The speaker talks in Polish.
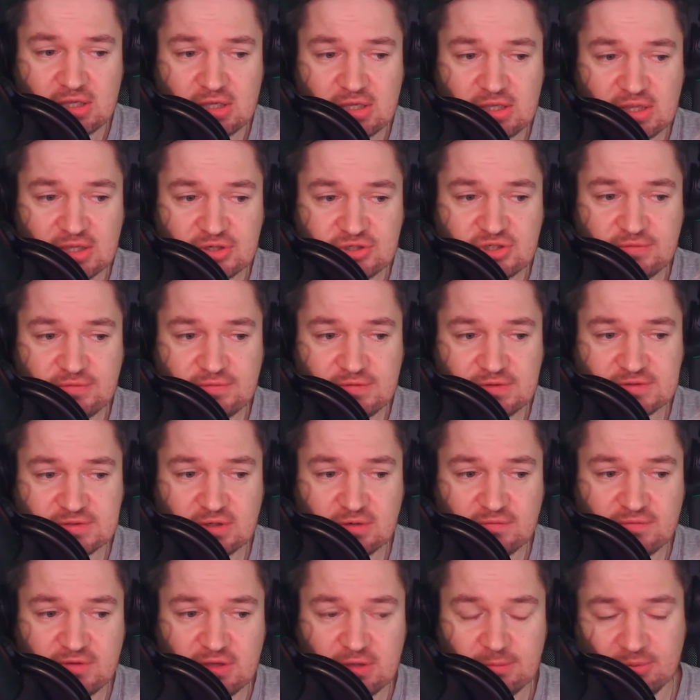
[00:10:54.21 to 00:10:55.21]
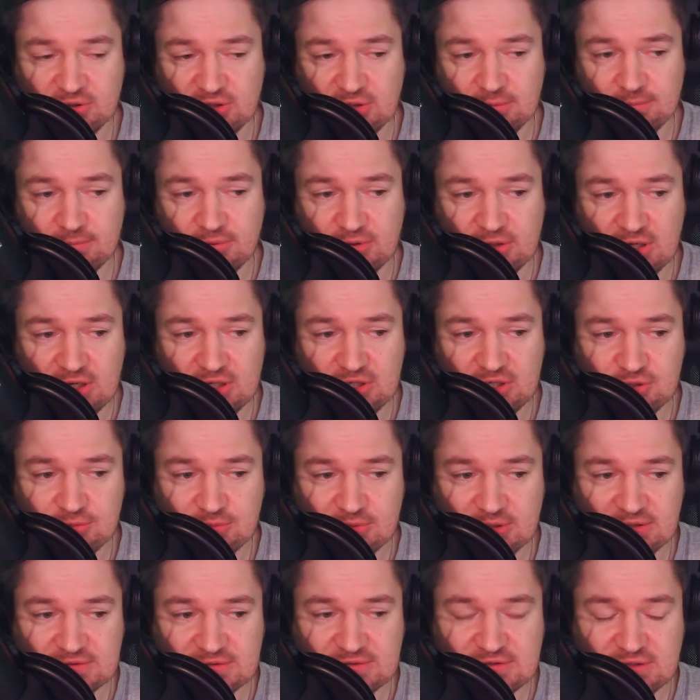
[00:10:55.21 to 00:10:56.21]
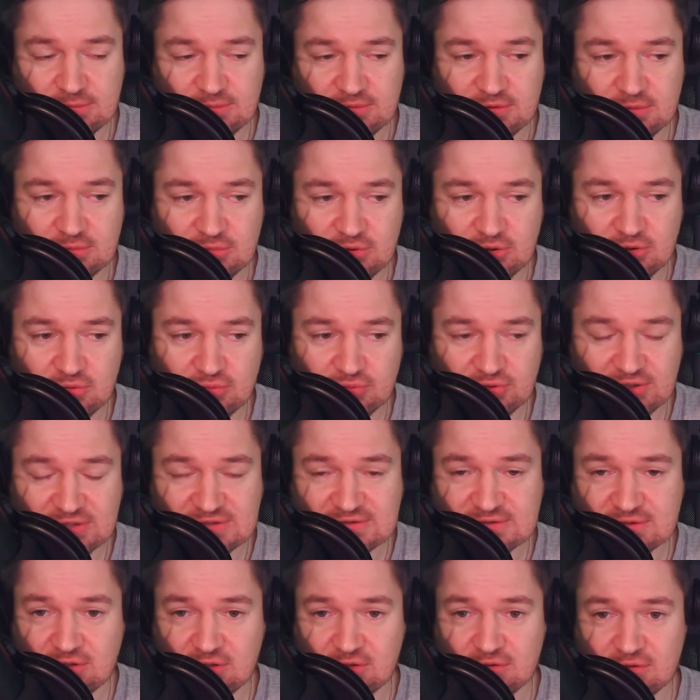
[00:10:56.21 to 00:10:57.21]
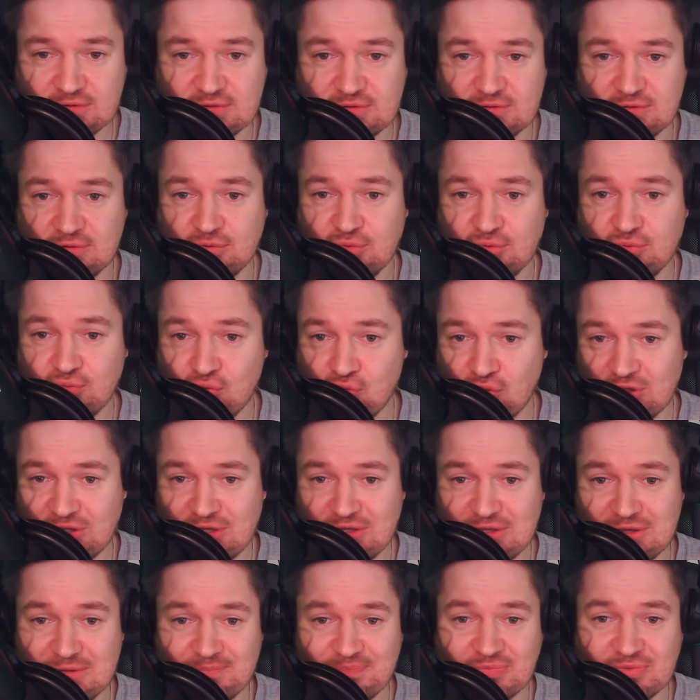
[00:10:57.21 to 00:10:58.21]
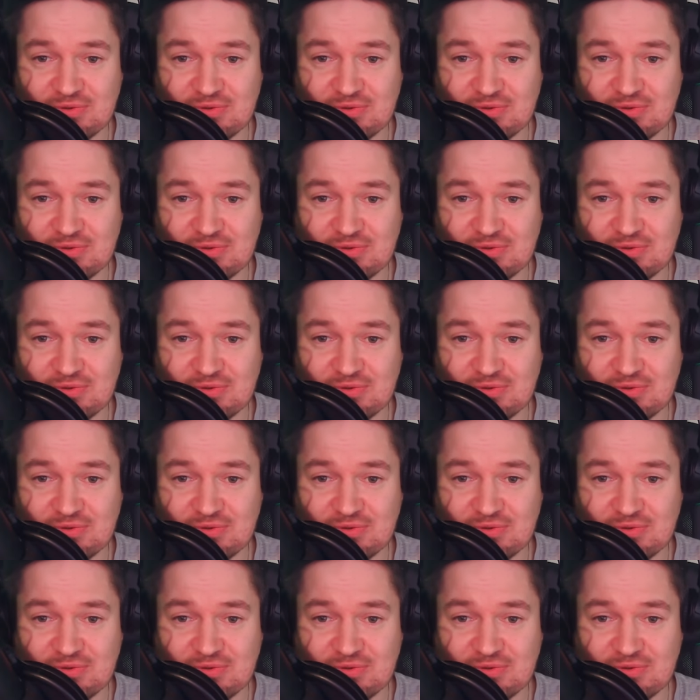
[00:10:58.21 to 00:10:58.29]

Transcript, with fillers: i nasi widzowie, i potem pojechaliśmy w następnym roku na skos długi,